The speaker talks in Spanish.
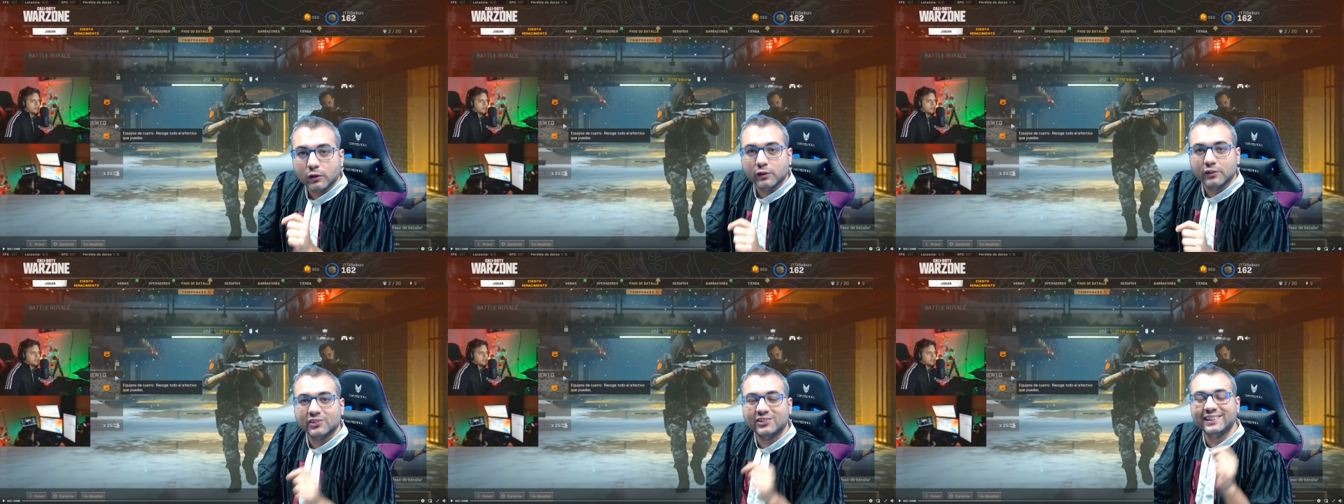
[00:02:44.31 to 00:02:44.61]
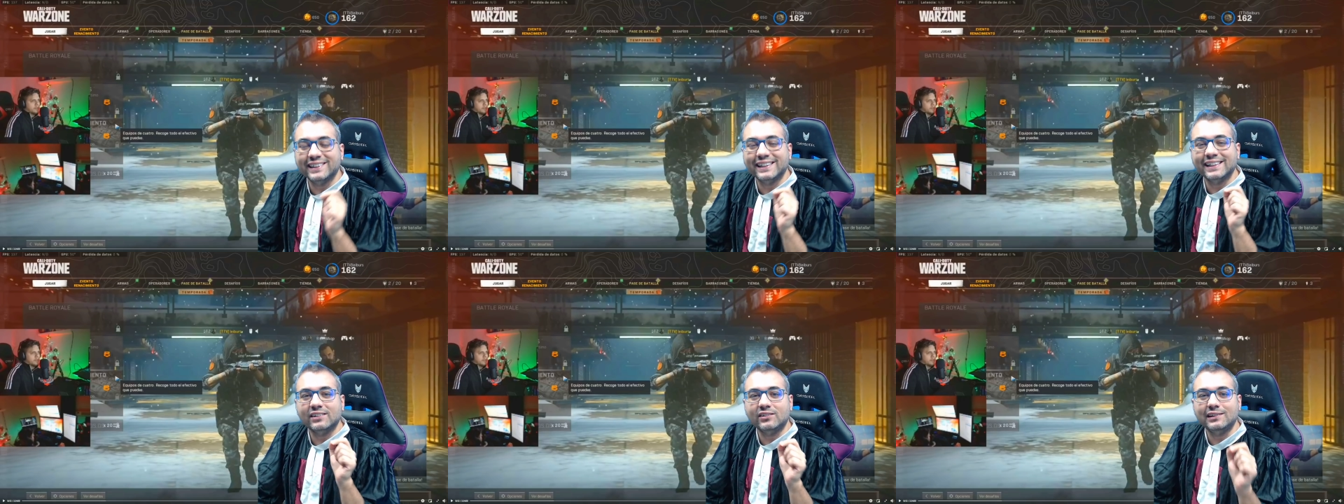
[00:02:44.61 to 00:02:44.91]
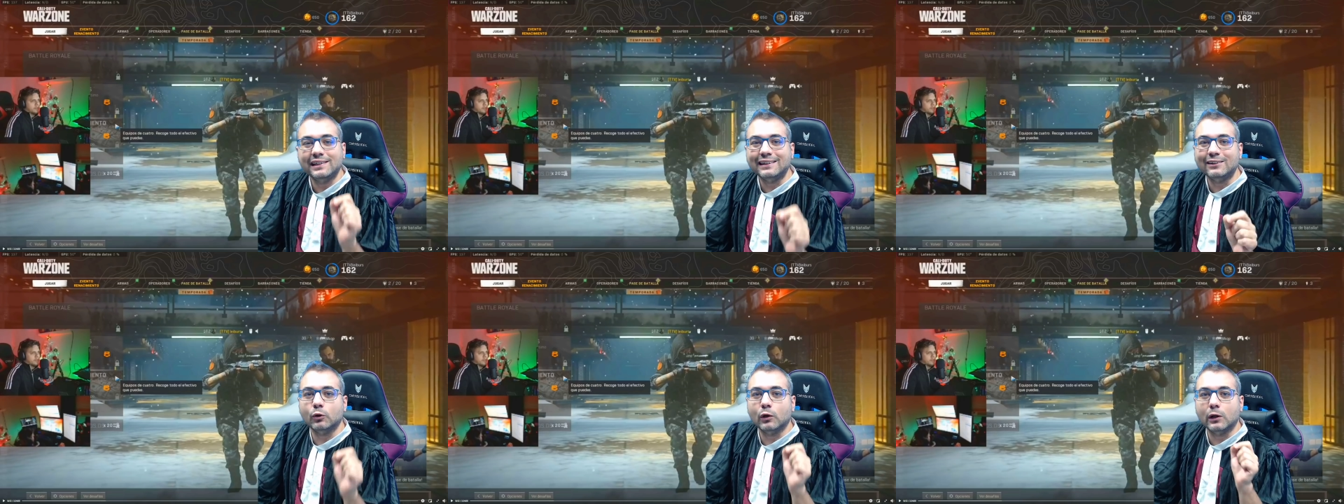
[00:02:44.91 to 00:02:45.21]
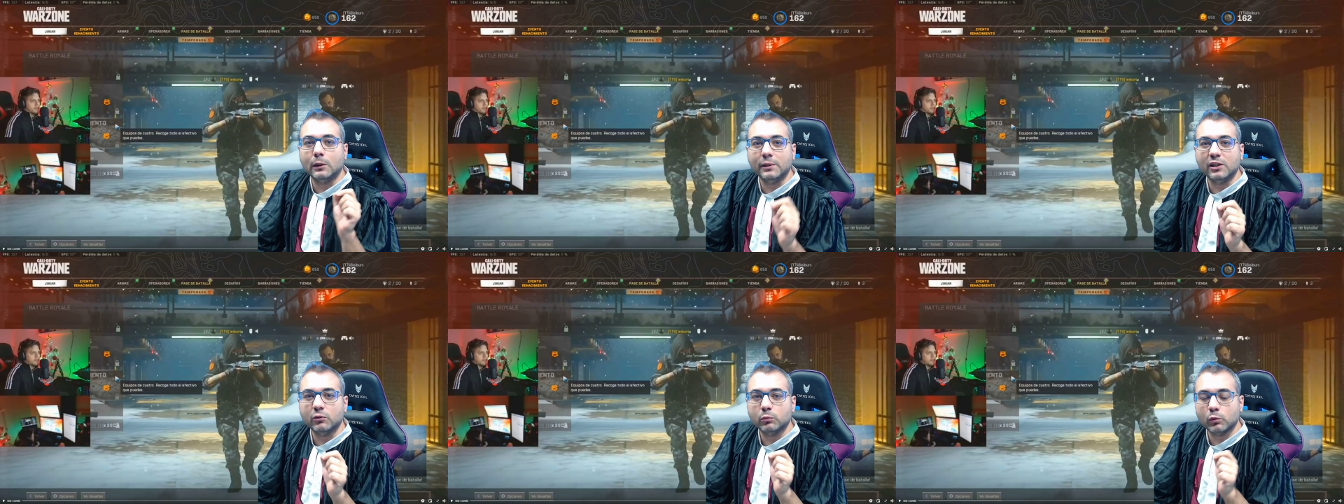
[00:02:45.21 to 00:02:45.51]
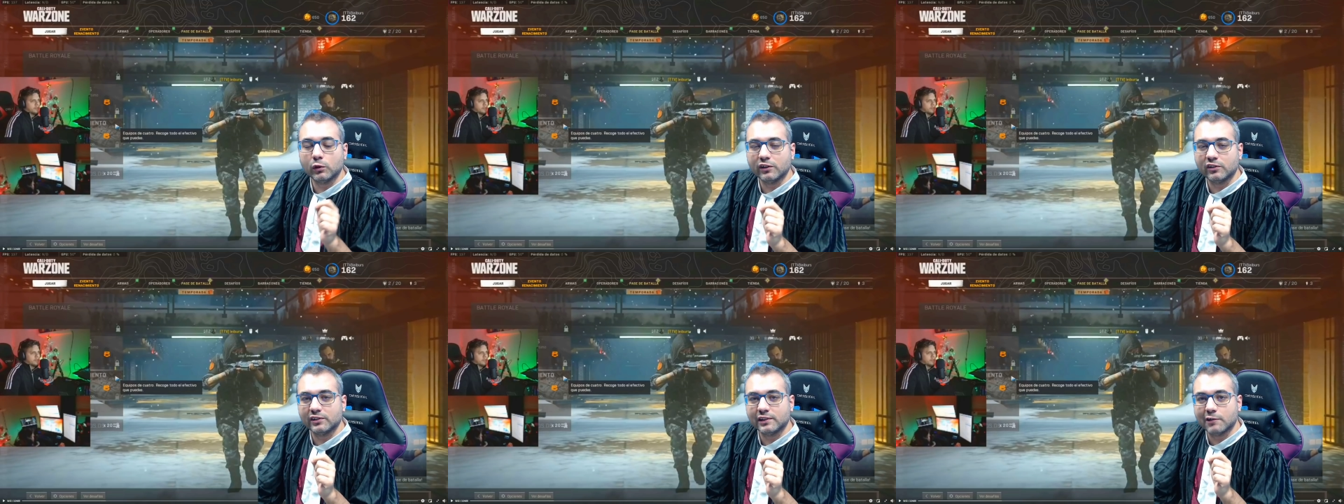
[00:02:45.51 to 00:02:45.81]
Sigue siendo el mismo
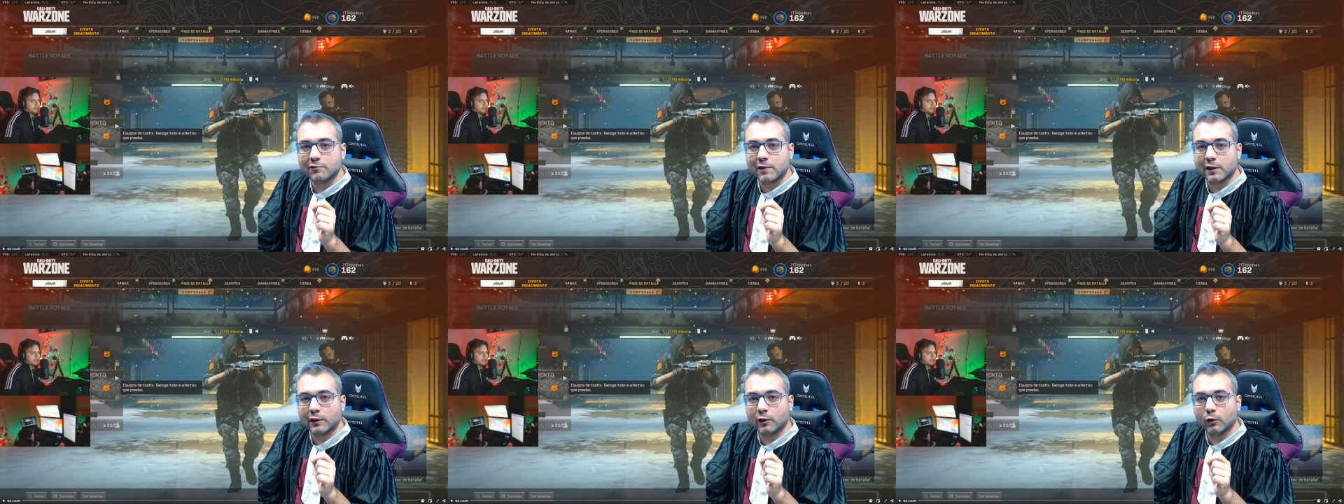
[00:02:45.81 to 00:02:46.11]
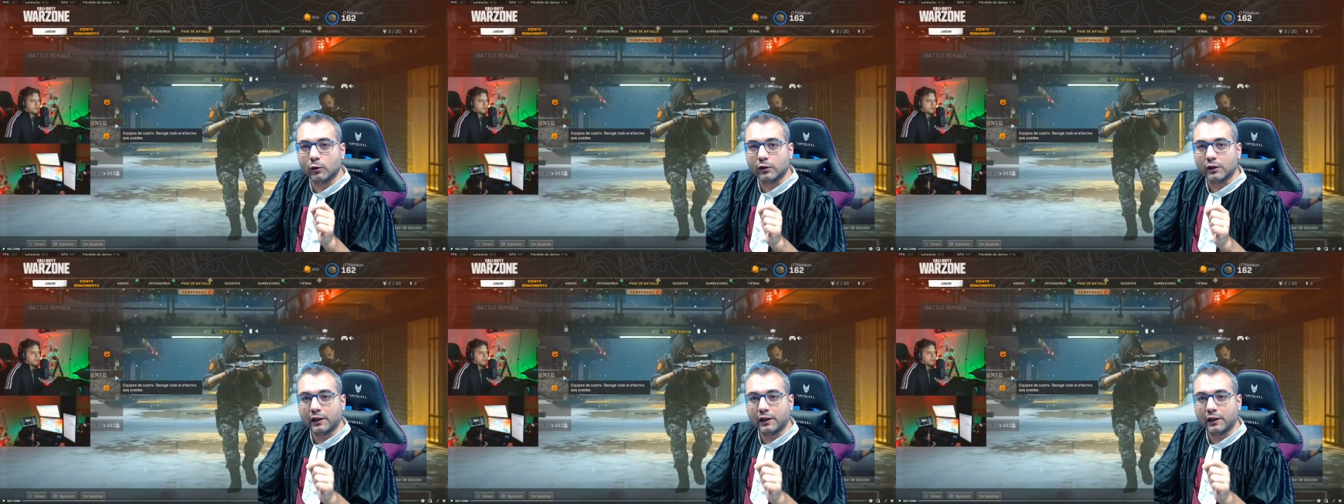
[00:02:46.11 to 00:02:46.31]
estafador.